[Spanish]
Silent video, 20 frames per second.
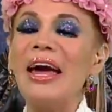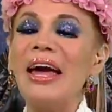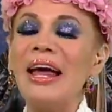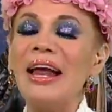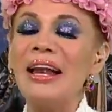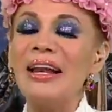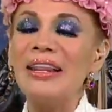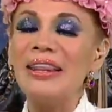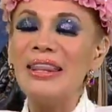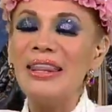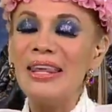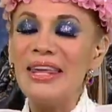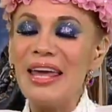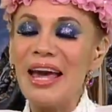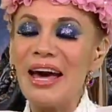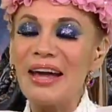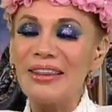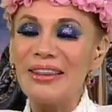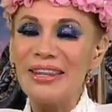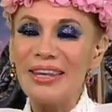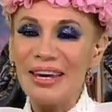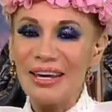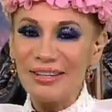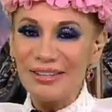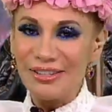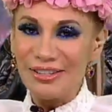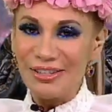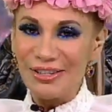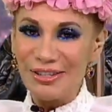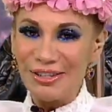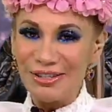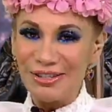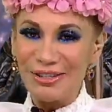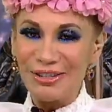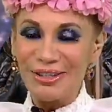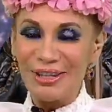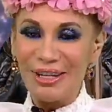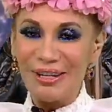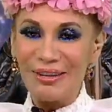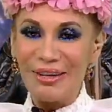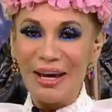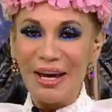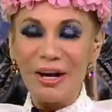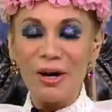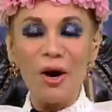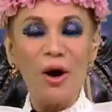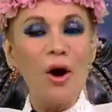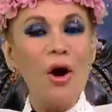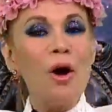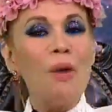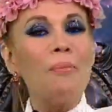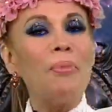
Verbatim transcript: el día 18 de enero.